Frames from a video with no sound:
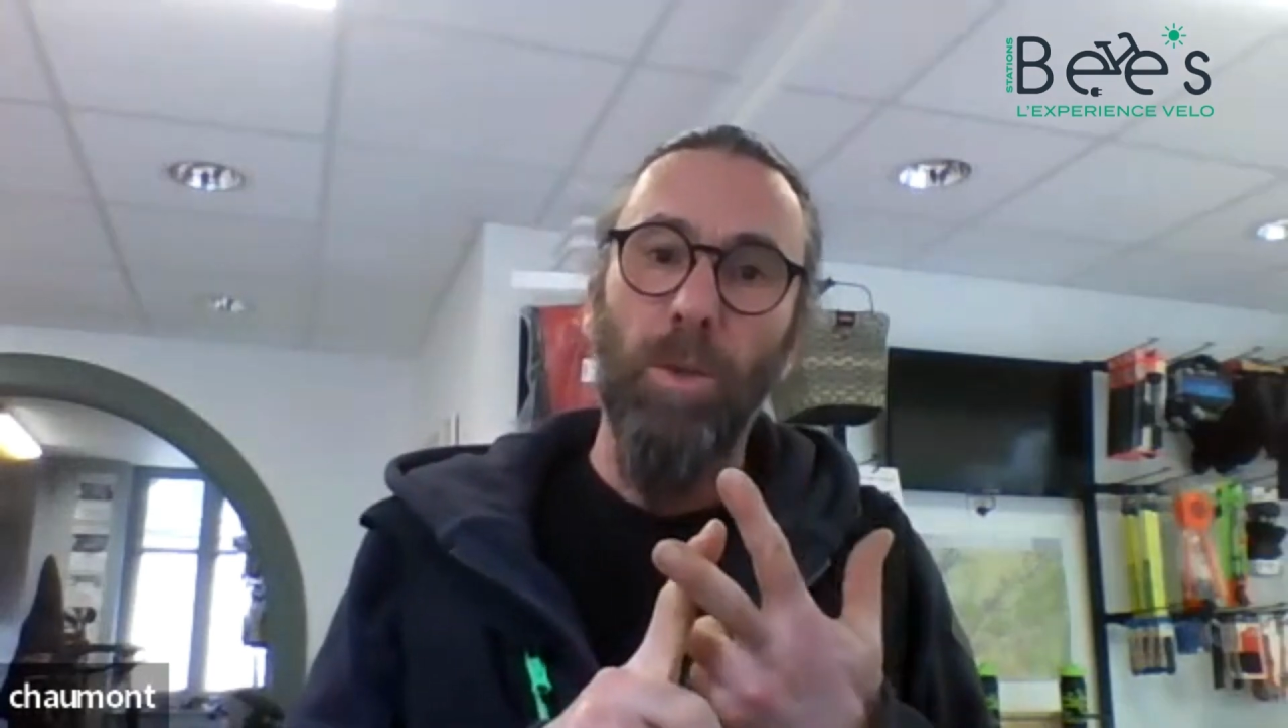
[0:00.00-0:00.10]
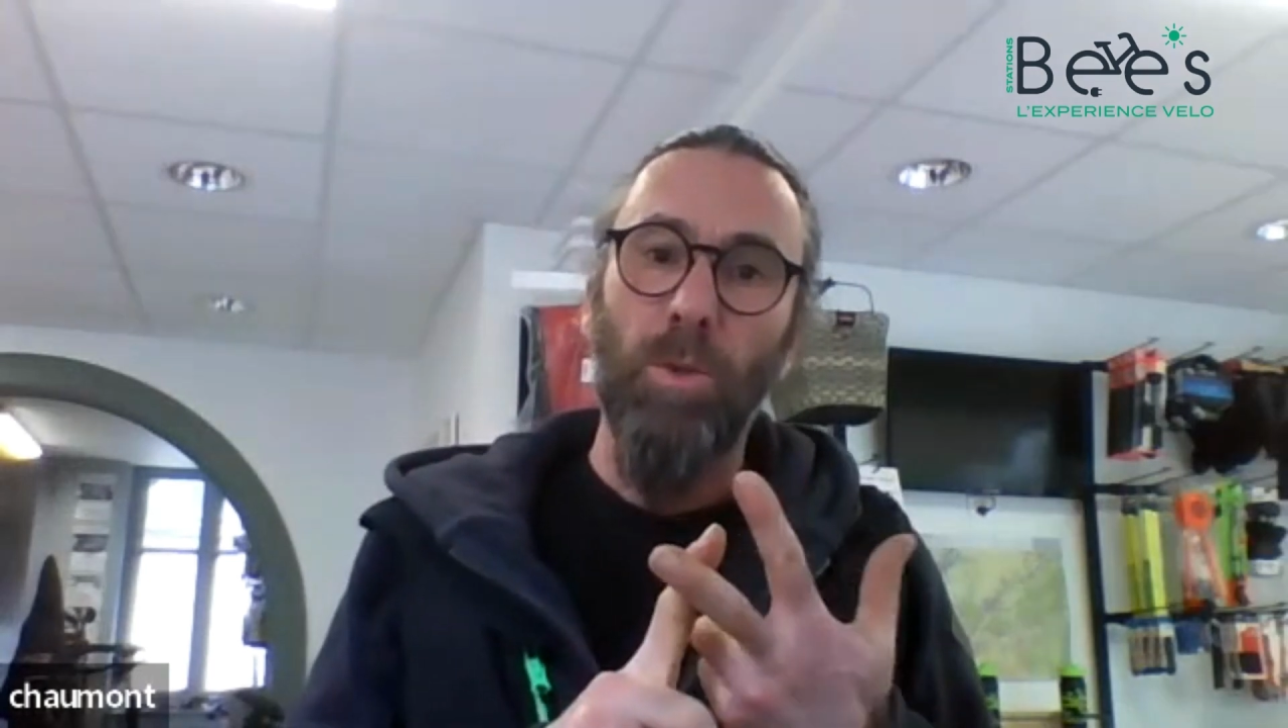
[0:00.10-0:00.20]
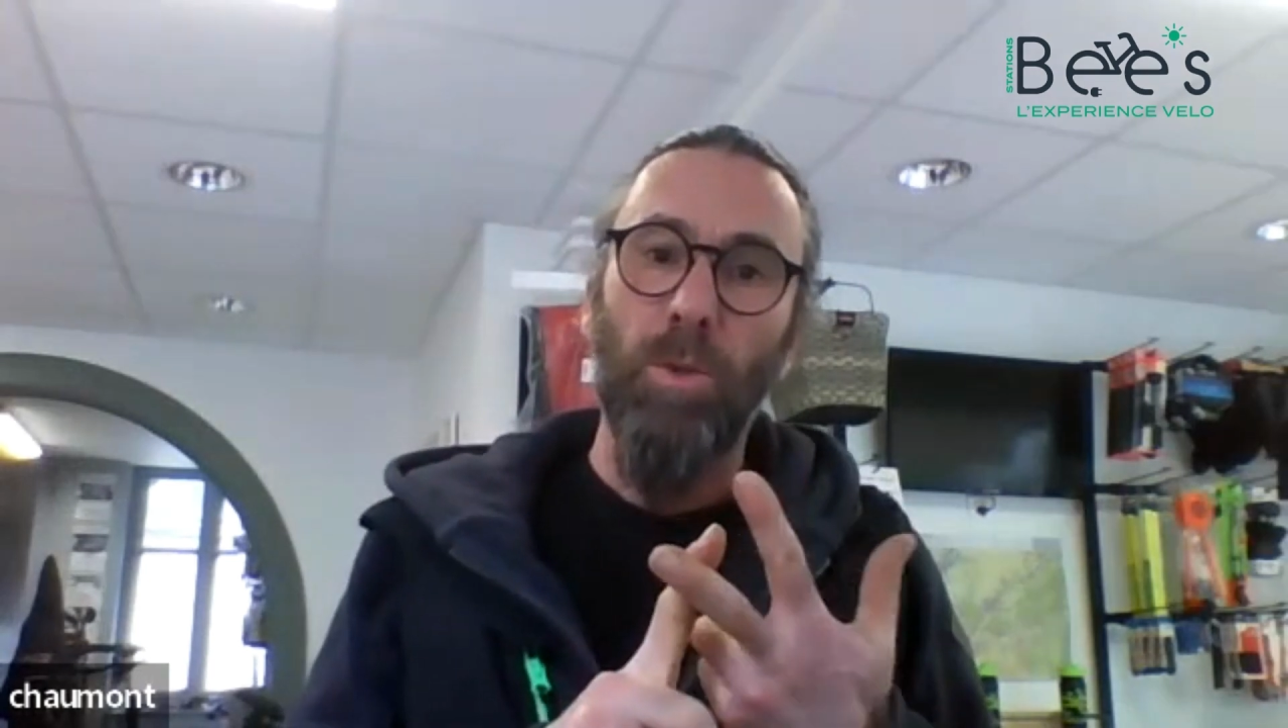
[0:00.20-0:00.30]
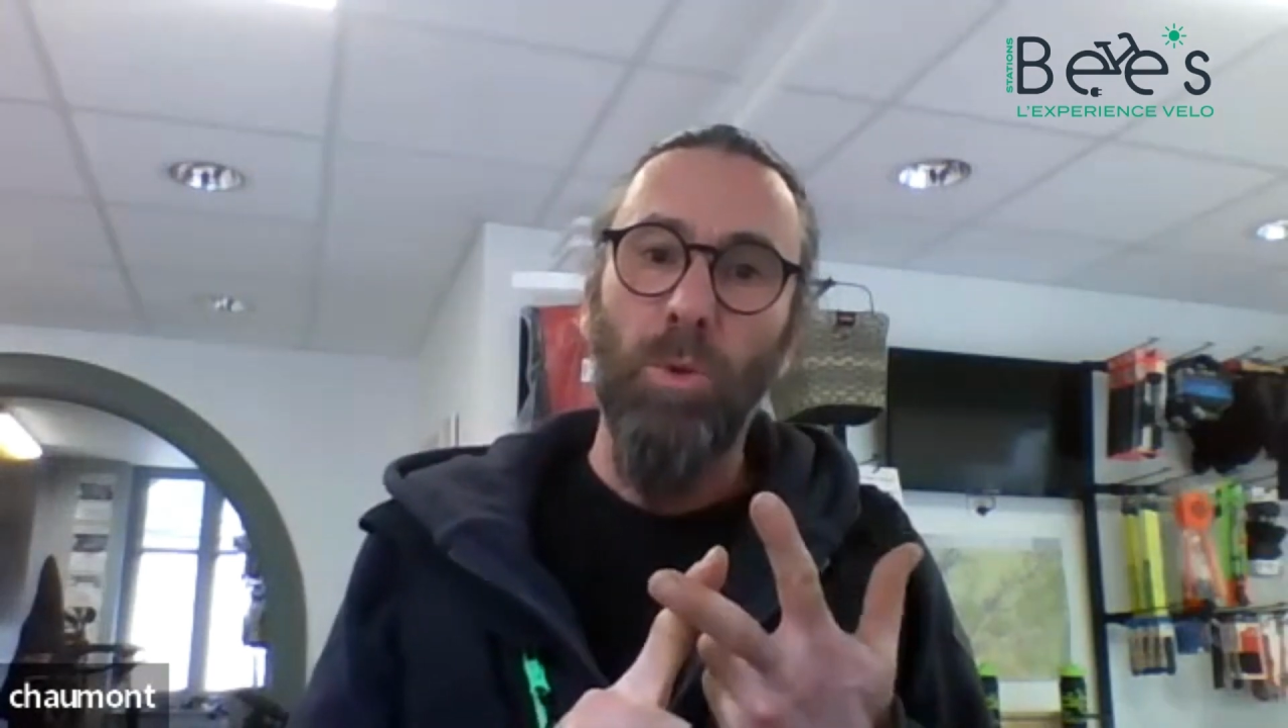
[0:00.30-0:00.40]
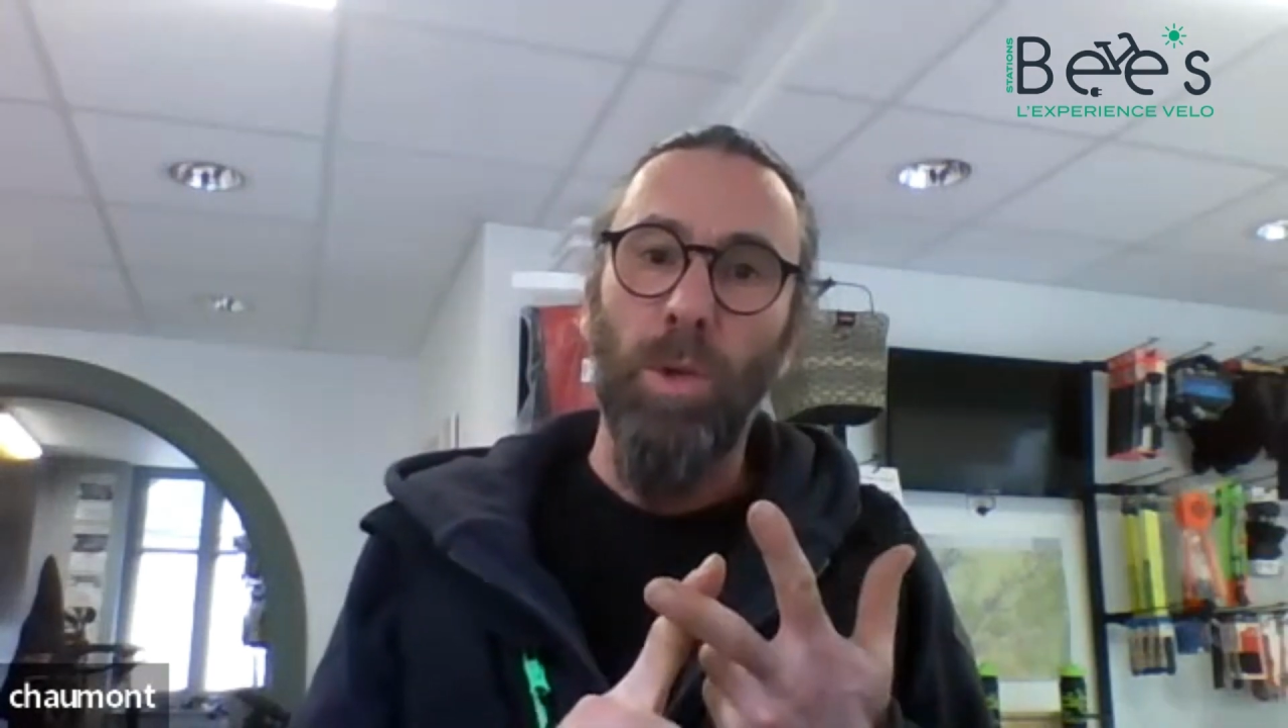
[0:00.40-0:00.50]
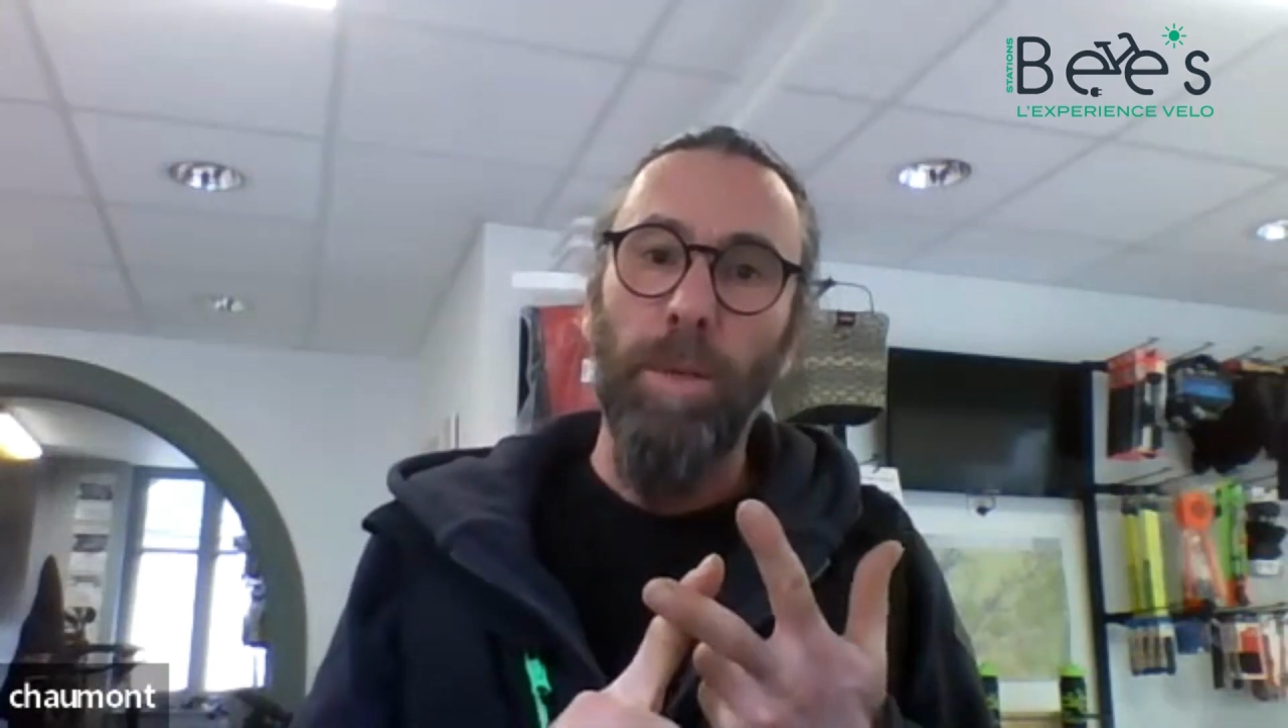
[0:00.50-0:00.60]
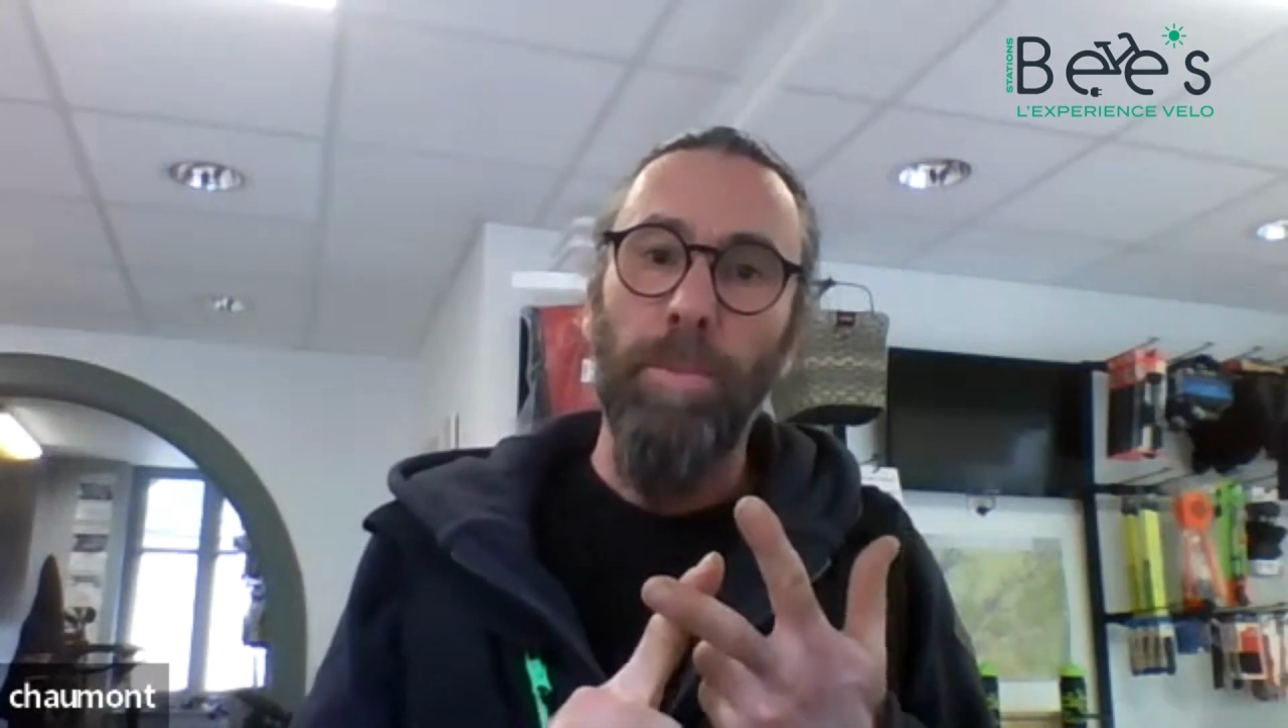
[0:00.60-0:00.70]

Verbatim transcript: sur les